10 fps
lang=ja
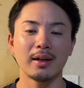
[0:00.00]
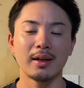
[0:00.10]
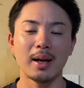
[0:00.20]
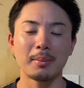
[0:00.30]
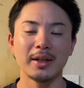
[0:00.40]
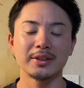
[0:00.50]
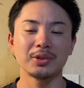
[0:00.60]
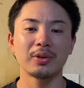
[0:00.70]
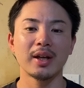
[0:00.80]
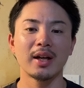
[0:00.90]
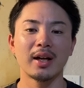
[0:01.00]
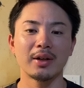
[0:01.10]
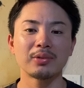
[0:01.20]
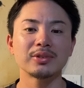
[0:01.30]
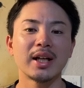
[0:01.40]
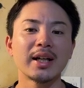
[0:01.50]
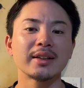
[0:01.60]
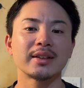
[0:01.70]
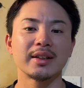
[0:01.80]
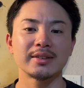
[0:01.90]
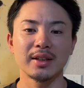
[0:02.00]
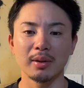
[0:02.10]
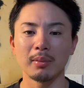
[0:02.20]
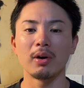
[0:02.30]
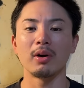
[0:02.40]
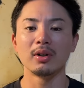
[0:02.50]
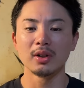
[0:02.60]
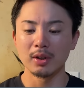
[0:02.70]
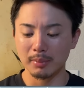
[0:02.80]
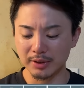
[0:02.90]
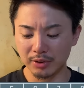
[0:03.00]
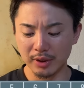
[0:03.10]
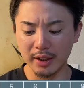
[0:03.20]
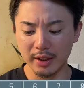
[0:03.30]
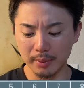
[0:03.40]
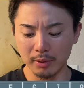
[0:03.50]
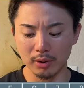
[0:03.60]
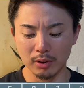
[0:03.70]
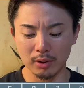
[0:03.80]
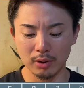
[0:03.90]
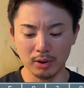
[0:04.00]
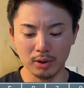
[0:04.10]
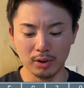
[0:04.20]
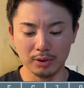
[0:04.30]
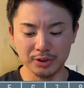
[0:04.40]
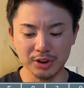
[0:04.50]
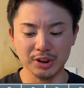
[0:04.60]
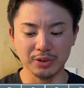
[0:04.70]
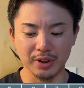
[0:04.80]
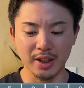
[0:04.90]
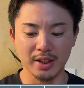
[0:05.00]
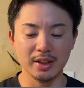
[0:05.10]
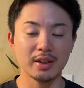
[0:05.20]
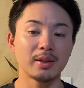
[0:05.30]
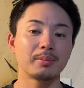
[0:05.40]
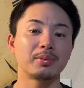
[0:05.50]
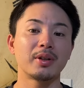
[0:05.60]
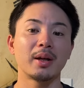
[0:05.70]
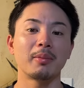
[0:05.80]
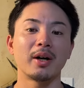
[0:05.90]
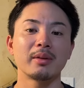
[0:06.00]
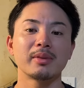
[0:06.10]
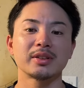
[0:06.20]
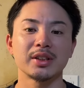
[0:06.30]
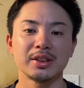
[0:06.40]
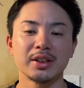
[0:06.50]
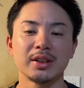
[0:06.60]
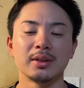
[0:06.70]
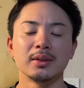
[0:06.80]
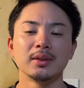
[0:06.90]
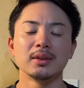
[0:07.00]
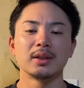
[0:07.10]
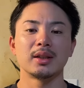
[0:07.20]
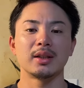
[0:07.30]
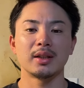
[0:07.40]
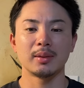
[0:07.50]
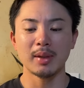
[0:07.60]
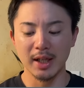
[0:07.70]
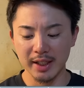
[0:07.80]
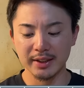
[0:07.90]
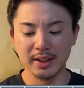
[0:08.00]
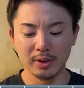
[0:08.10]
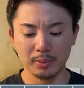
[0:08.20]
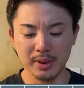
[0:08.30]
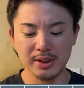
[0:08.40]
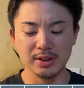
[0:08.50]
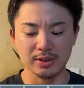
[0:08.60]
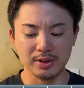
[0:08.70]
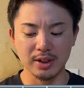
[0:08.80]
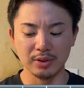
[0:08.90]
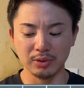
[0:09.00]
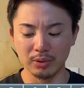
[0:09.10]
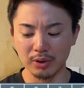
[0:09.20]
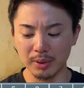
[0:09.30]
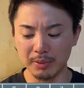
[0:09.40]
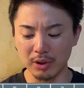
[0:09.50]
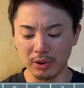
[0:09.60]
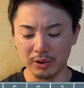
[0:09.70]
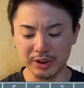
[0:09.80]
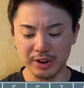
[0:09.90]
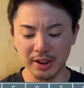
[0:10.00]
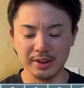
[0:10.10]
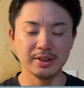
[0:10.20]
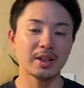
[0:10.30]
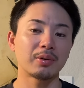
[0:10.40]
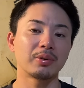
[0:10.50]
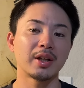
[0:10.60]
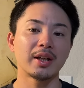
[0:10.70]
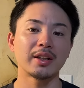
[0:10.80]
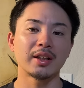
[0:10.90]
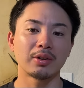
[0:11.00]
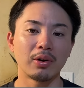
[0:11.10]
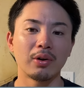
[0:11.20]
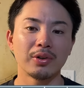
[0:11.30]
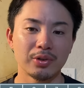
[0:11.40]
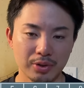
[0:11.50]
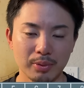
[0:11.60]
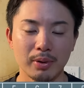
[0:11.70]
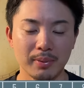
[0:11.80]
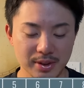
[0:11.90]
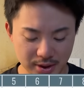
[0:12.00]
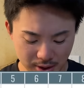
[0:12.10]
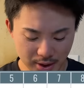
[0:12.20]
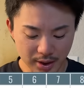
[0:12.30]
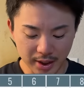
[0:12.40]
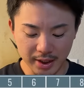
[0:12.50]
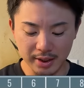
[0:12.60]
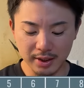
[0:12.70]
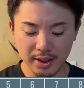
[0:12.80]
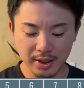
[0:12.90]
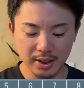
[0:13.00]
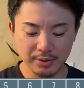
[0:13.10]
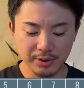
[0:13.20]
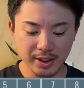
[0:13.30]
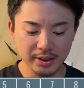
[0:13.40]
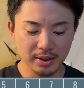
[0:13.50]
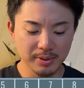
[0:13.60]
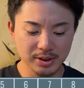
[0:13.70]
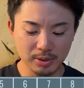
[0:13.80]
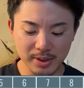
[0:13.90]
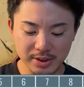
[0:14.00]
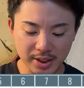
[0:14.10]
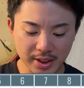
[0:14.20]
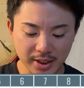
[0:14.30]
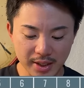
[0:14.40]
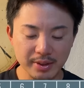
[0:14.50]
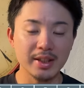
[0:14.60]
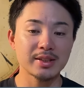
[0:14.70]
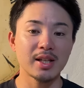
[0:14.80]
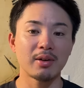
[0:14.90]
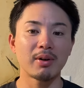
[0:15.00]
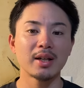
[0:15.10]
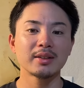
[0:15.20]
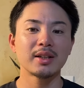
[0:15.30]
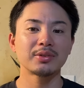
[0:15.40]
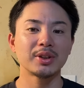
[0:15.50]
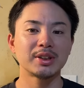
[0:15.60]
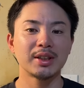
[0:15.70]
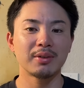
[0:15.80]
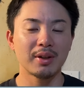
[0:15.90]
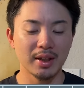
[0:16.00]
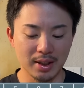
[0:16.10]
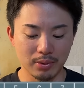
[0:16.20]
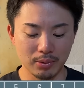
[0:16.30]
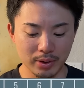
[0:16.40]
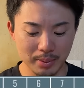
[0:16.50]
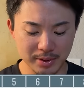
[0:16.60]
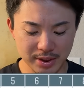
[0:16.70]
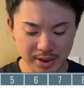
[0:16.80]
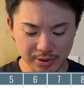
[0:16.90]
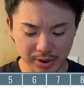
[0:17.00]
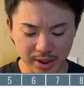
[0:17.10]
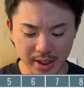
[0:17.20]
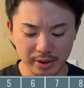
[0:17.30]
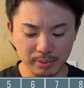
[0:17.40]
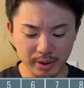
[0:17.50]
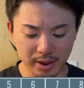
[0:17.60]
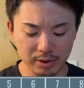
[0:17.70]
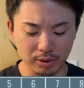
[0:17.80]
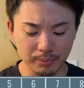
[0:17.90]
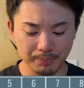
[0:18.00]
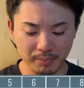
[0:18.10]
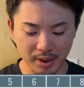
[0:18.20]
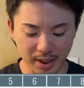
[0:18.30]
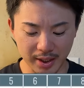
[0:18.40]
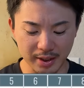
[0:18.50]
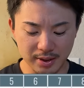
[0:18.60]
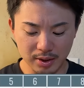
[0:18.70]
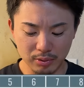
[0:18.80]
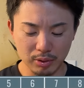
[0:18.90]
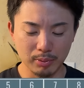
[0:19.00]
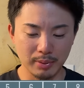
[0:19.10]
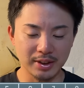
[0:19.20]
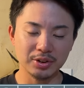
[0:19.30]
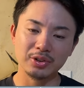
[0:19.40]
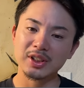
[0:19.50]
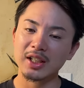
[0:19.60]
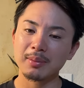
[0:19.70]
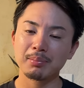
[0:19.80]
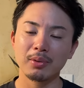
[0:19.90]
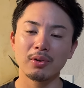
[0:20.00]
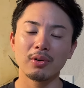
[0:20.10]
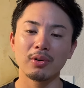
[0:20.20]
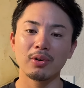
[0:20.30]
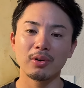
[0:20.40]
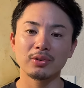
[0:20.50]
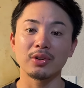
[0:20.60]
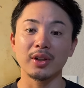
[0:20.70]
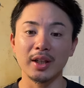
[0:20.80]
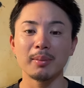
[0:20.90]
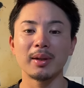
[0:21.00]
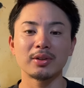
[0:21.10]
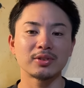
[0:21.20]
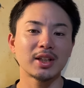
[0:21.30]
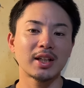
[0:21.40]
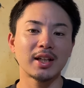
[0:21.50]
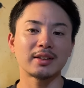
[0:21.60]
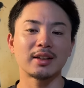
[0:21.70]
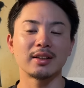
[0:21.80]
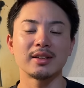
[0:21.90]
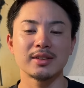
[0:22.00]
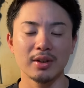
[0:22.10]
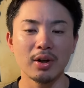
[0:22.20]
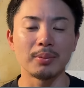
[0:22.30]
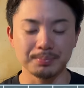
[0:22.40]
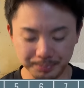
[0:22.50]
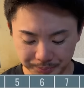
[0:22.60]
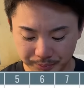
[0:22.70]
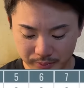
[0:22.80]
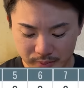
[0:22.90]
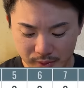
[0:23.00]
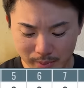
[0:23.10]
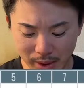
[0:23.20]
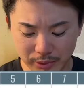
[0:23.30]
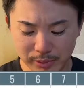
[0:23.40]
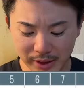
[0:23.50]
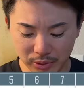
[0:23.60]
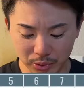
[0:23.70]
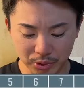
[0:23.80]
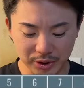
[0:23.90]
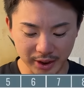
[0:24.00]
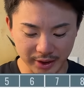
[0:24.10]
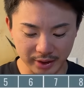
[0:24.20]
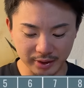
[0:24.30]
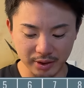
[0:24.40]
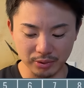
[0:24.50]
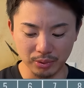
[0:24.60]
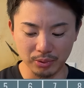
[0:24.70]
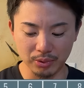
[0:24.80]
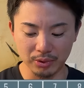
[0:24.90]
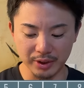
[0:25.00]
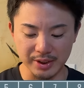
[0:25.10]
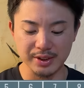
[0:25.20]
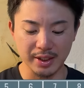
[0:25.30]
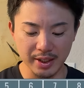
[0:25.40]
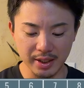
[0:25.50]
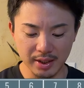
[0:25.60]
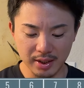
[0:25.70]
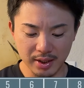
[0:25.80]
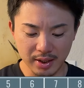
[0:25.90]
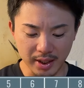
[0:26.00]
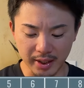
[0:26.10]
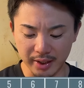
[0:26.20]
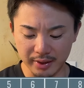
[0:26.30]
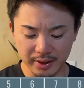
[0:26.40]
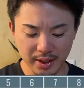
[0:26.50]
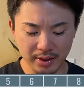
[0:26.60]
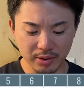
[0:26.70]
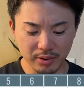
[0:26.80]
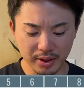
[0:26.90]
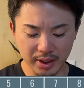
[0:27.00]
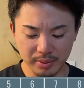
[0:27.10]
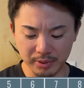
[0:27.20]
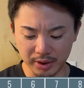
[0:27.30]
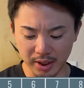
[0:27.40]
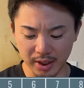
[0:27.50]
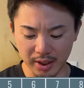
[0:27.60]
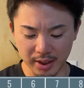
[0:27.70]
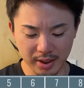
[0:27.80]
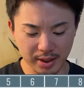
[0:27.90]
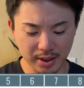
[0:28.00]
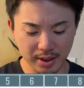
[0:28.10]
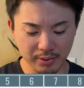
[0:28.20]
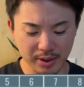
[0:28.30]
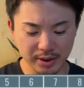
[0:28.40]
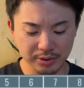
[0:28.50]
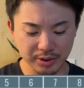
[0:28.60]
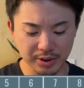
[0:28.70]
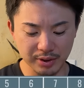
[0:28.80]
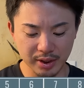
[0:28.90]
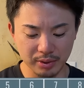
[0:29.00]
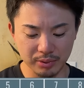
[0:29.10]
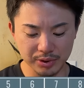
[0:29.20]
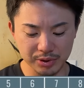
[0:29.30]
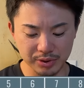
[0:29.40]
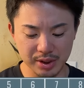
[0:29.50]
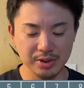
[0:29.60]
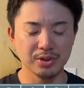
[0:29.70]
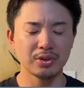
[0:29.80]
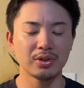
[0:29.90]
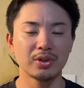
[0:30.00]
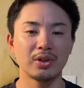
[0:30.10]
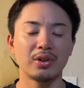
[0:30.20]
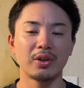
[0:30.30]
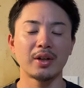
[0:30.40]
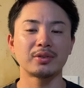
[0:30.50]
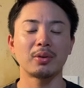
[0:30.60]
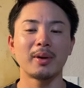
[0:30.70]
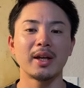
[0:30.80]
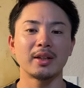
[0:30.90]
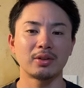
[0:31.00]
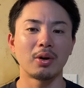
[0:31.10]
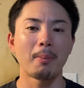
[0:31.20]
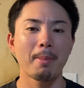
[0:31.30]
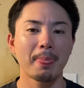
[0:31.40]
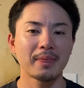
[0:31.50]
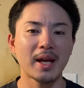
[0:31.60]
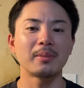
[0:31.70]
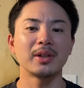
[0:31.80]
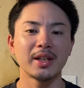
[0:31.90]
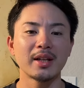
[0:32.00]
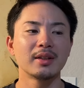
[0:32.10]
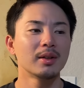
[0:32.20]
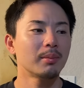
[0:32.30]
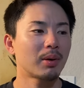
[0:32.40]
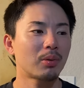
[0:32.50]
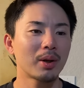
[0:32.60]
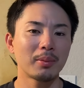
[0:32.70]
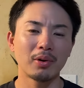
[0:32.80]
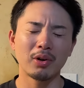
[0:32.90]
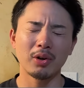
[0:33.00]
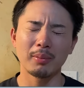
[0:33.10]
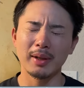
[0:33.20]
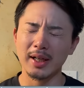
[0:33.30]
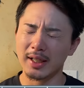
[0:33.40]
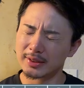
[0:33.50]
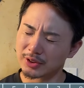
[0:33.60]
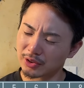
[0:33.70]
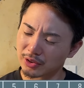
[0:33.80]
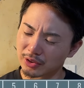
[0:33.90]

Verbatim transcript: えー、あんまり条件が良くなかったですけども、まあ、その中でも、随所にね、いいプレーもありましたし、えー、まあ、相手のミスっていうところにも、しっかり付け込んでいけたというふうに思います。はい、えー、振り返っていきますと、まず1回裏ですね、ワンアウト1、2塁から大山選手にライト前ヒット。はい。これもまあちょっと先っぽというかね、バットの先だったんですけど、まあ、うまく落とされたっていうところでしたね。はい。で、4回表、えー、ワンアウト2塁から大城選手のレフト前ヒット、タイムリーね。まあ、これも、まあ、ちょっ